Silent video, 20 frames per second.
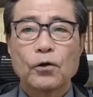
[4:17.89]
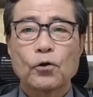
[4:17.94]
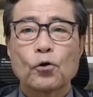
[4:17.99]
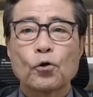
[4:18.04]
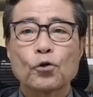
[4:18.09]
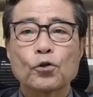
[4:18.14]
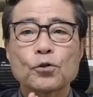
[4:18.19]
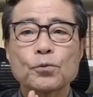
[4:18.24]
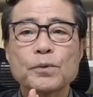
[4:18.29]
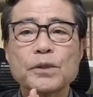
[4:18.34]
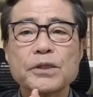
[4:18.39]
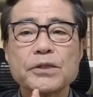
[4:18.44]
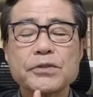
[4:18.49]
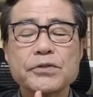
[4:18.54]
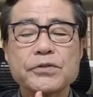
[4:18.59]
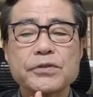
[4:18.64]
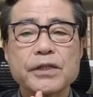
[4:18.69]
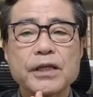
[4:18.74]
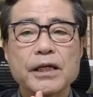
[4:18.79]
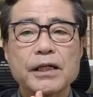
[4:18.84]
国
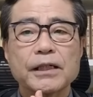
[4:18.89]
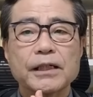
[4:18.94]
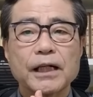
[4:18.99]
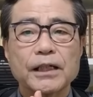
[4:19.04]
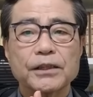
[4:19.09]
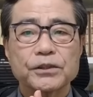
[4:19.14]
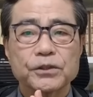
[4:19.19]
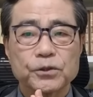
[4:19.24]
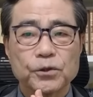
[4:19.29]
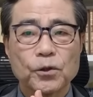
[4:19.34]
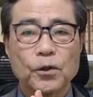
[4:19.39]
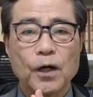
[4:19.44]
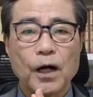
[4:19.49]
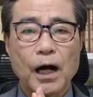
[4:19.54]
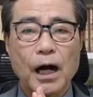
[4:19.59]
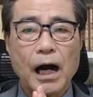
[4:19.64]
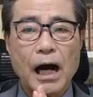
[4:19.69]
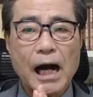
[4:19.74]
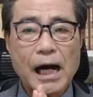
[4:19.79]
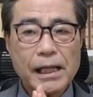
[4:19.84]
民生活
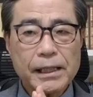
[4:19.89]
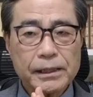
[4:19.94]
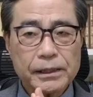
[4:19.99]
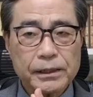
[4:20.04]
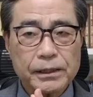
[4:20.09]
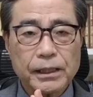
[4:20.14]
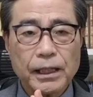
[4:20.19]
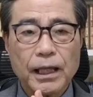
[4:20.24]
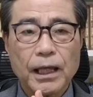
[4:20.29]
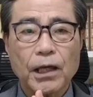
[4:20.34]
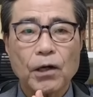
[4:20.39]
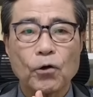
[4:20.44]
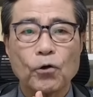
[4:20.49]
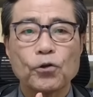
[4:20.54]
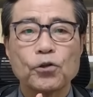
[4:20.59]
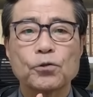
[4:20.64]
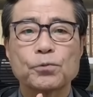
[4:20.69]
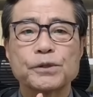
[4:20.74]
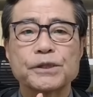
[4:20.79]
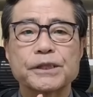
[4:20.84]
の安定
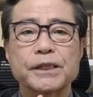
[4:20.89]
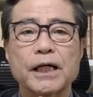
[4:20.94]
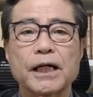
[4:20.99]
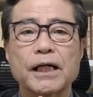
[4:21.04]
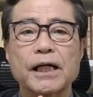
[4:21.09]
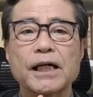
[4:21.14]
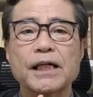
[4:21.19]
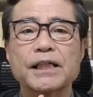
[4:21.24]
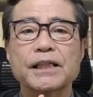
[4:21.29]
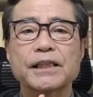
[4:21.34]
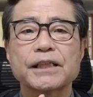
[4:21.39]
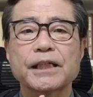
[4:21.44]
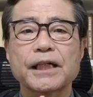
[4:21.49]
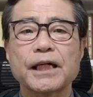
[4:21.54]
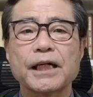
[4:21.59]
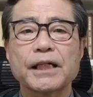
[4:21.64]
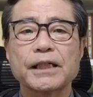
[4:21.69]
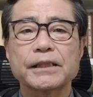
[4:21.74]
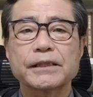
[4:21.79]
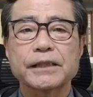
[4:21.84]
及び社会
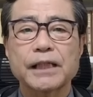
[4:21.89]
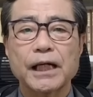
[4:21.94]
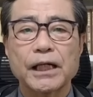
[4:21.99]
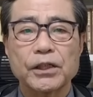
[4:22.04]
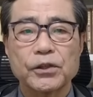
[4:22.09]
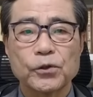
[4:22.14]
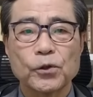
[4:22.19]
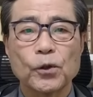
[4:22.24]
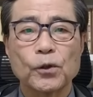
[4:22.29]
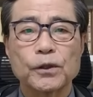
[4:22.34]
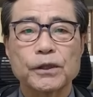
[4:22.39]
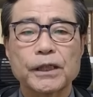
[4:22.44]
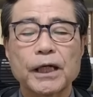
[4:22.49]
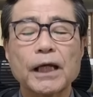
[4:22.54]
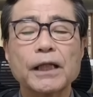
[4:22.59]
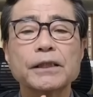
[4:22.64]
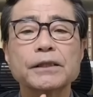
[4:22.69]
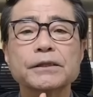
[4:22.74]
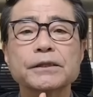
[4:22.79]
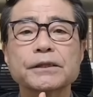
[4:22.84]
経済の
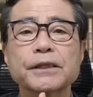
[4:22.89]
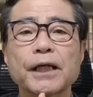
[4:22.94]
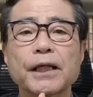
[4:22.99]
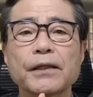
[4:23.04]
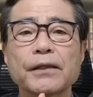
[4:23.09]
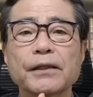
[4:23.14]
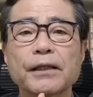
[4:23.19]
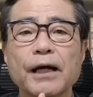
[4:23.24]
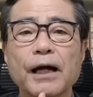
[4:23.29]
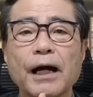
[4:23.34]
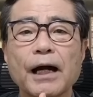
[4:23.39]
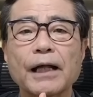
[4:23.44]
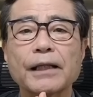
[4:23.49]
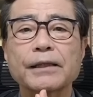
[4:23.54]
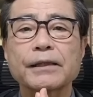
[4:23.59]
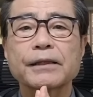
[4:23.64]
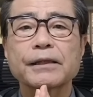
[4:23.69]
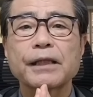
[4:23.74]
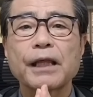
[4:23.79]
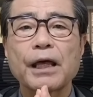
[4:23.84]
健全な
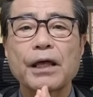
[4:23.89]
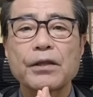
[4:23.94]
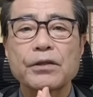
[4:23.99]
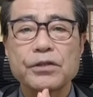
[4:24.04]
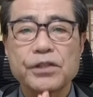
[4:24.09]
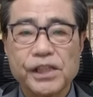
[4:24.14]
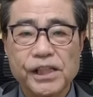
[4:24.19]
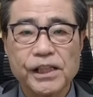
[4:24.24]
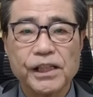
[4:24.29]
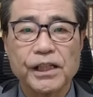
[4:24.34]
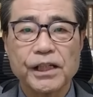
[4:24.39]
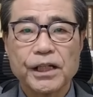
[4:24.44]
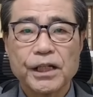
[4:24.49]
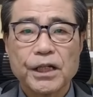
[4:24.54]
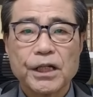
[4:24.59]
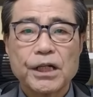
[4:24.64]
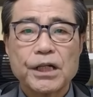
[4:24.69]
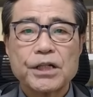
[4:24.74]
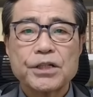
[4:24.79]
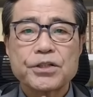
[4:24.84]
発展に
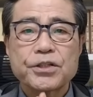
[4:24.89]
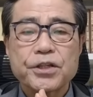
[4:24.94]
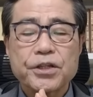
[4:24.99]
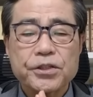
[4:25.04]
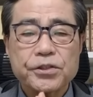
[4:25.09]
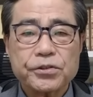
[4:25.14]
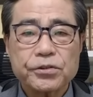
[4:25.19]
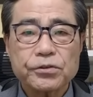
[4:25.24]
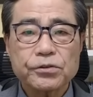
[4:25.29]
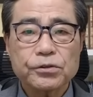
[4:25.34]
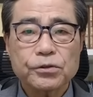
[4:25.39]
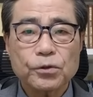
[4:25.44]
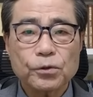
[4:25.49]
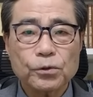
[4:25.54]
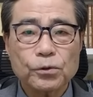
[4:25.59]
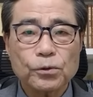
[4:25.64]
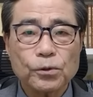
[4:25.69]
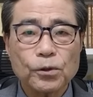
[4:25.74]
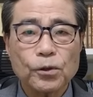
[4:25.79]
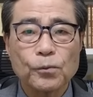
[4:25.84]
死するこ
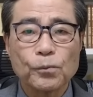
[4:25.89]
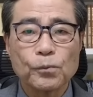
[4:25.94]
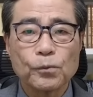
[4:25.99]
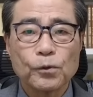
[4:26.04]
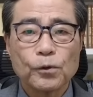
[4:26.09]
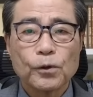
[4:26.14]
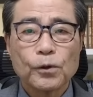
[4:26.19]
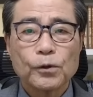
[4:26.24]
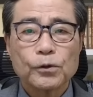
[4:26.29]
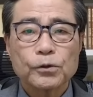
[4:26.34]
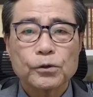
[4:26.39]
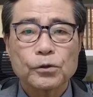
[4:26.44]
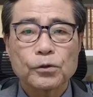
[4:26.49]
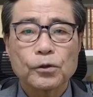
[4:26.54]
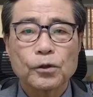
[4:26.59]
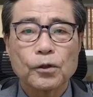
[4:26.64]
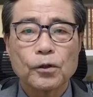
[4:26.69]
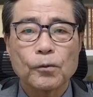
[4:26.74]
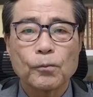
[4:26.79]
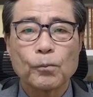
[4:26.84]
とを、そ
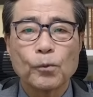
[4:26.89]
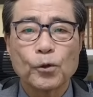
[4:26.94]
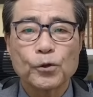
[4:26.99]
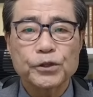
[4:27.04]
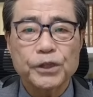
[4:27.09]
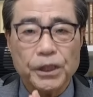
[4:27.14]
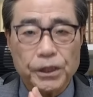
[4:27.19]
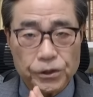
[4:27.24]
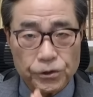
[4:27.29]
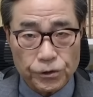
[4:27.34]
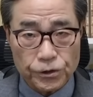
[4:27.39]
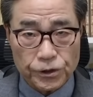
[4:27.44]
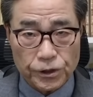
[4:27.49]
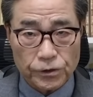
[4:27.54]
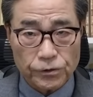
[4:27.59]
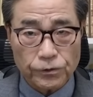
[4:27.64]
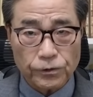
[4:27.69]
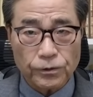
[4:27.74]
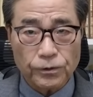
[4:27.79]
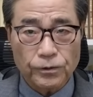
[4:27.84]
の目的として
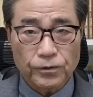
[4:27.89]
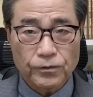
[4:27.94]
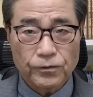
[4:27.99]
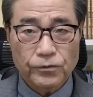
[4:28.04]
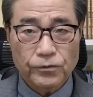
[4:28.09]
いると。